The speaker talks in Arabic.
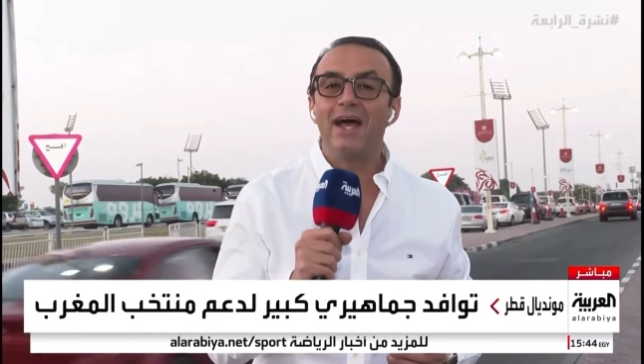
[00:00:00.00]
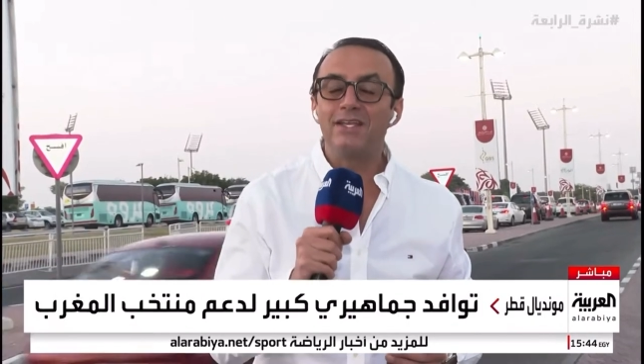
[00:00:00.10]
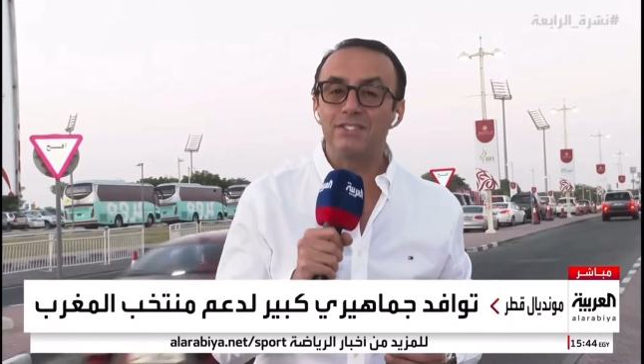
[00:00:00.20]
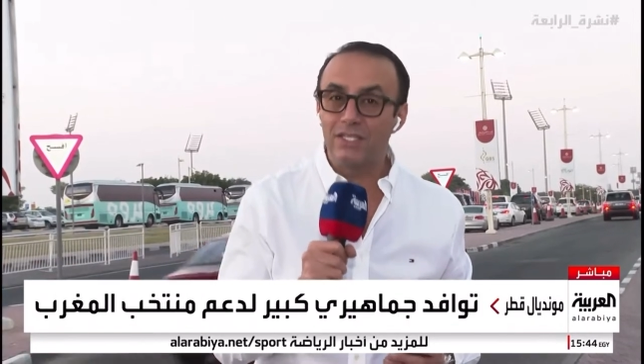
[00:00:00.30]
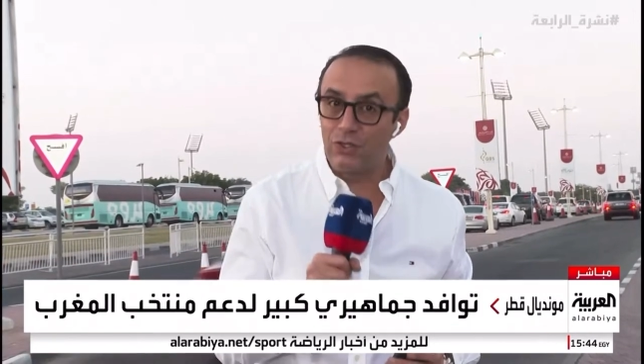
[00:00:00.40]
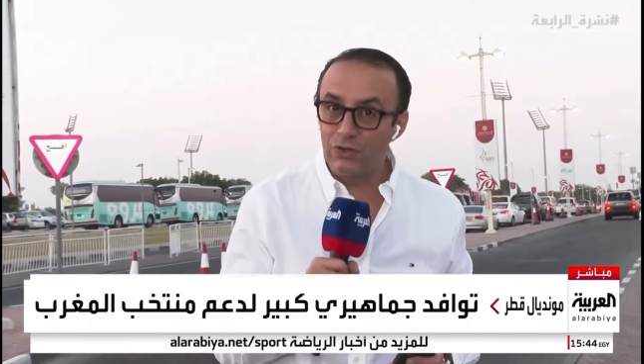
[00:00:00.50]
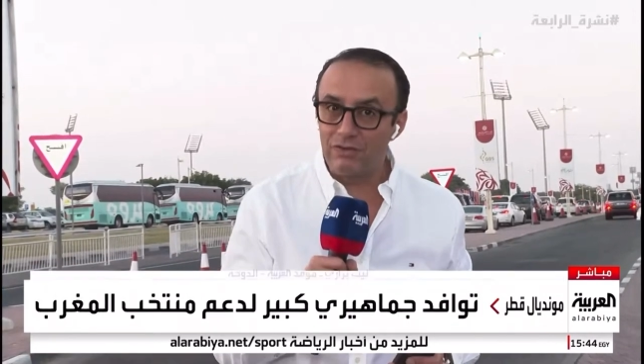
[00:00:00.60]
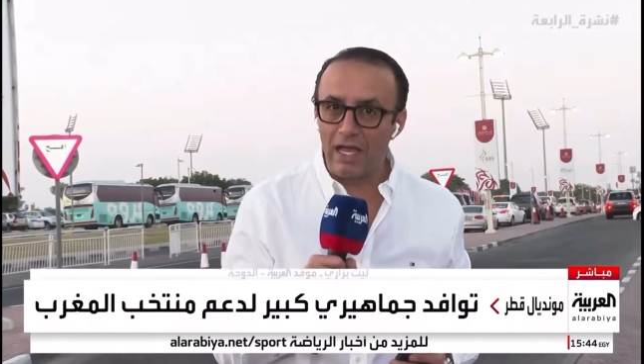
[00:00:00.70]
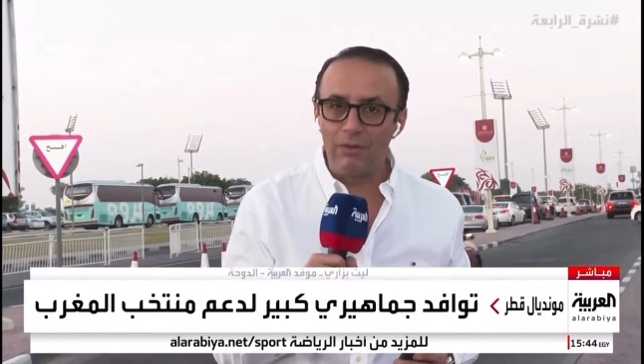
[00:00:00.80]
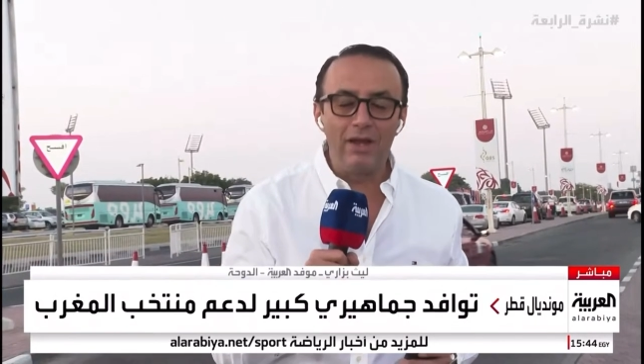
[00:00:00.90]

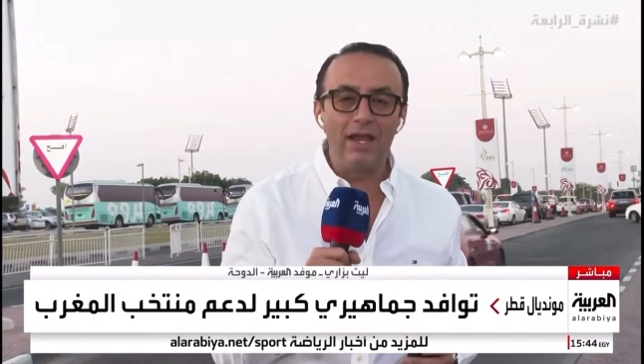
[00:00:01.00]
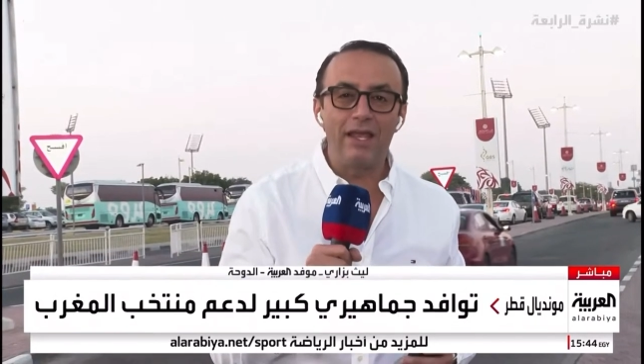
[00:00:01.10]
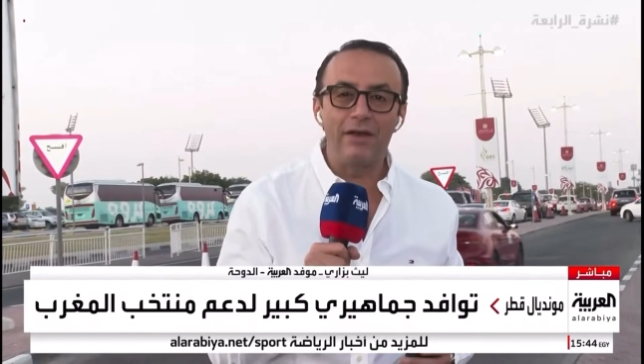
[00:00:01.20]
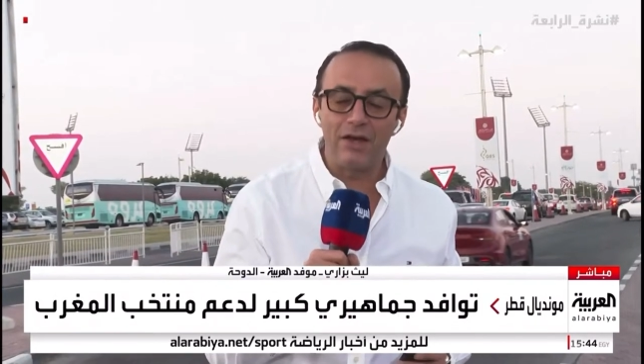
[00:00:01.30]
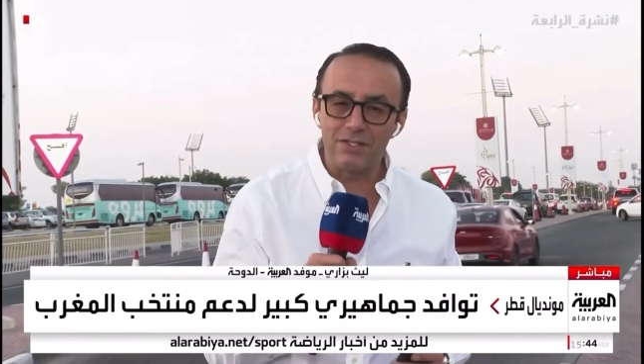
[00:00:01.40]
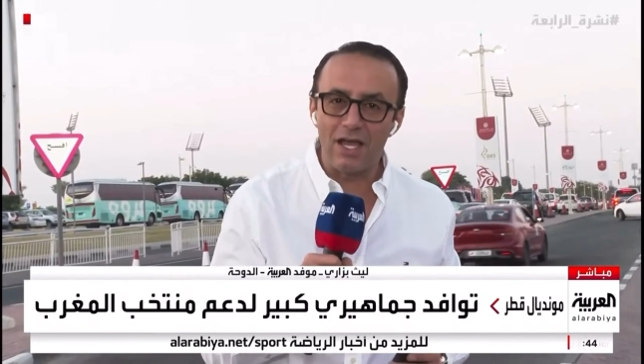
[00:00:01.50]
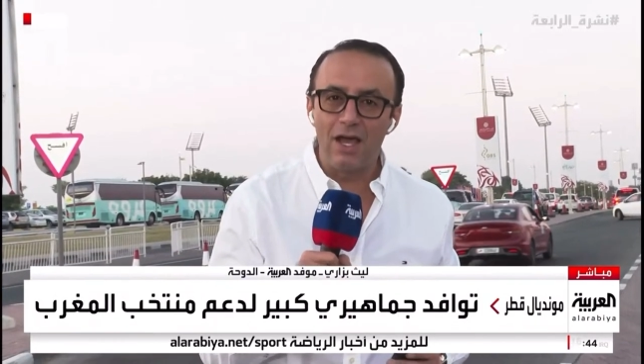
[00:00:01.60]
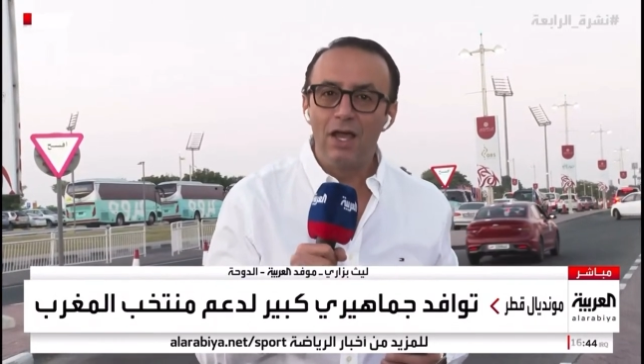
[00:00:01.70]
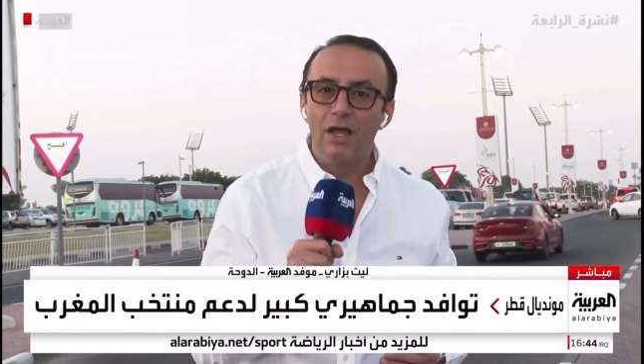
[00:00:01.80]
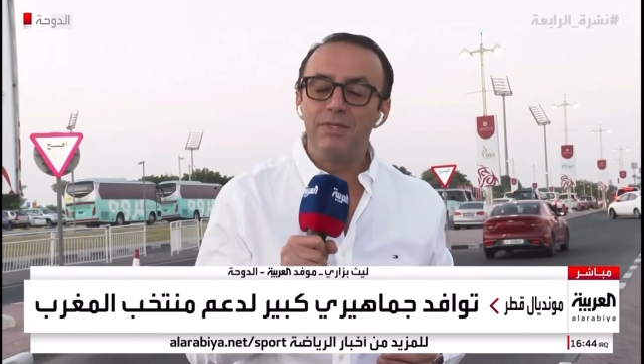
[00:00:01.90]
السكيورتي أو الحراسة
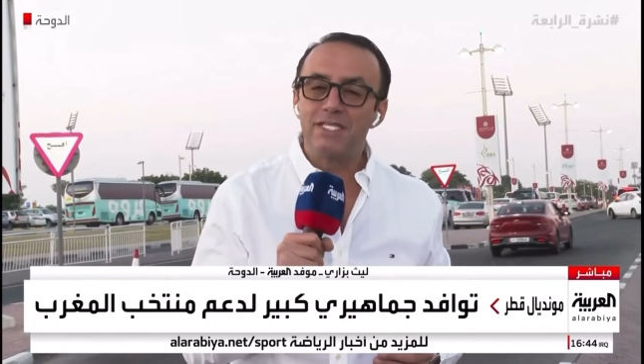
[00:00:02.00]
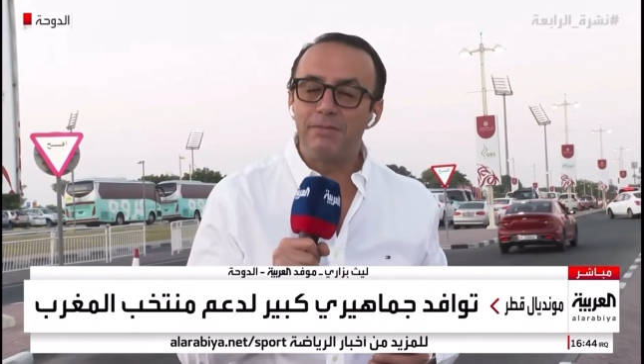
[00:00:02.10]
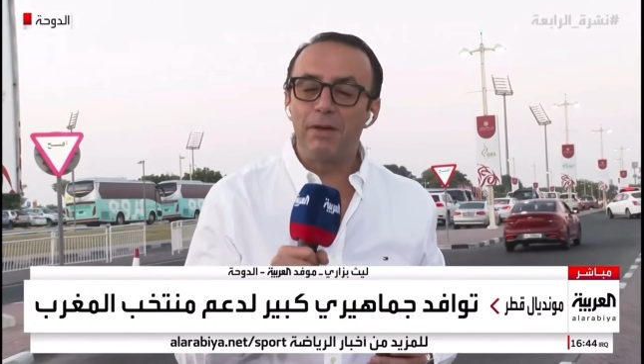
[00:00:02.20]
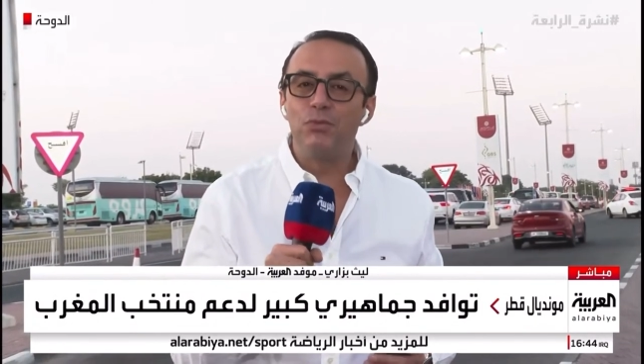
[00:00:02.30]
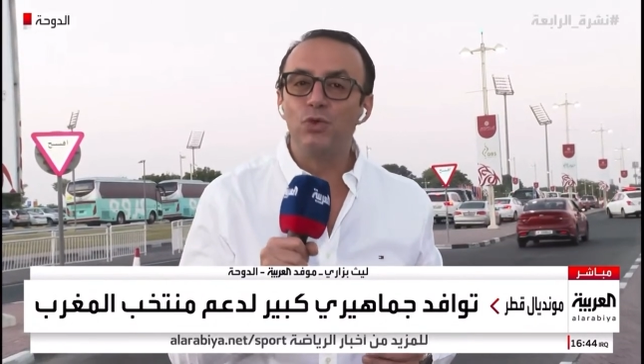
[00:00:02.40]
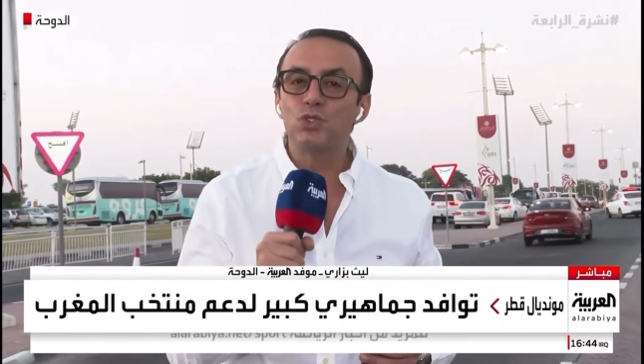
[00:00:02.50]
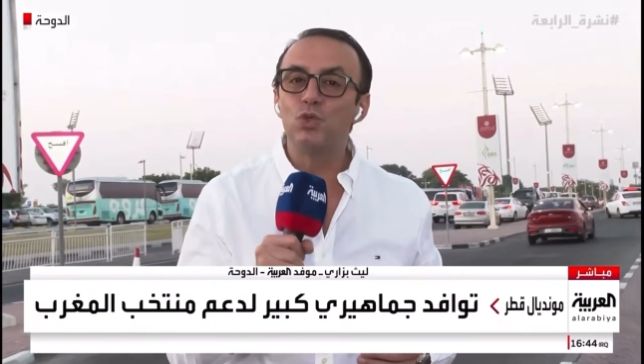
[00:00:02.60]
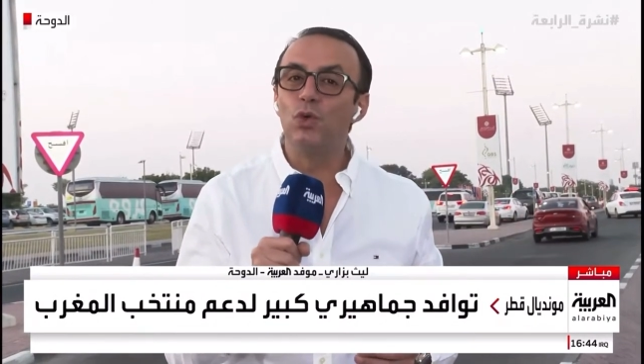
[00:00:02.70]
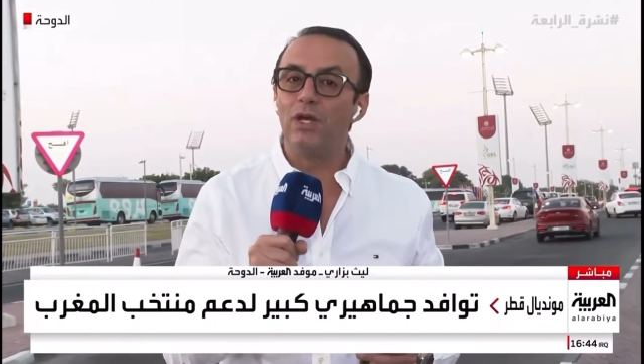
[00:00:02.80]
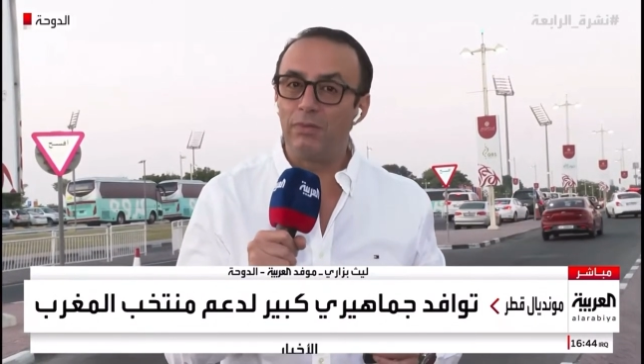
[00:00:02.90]
بسبب
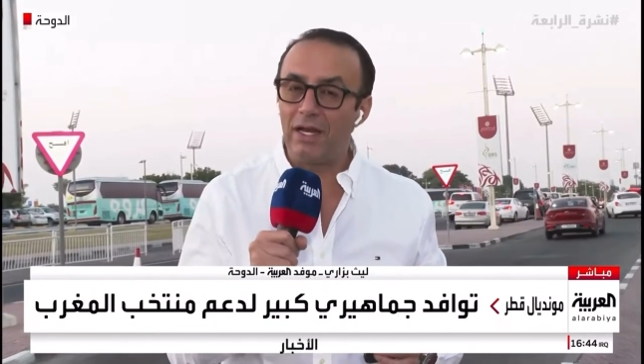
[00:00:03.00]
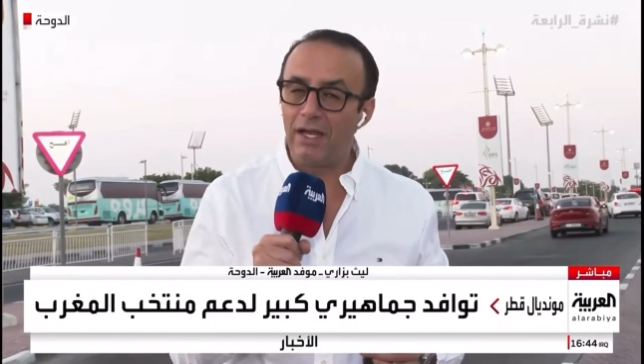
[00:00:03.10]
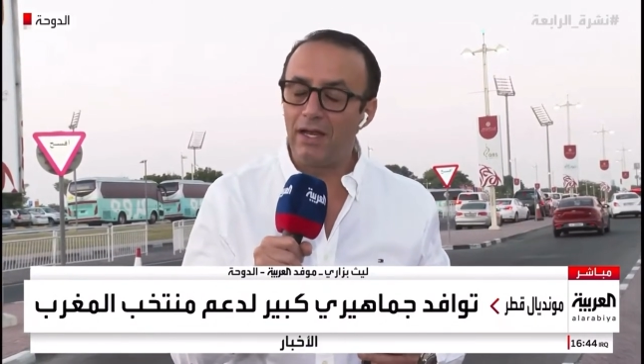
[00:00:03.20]
وصول المل...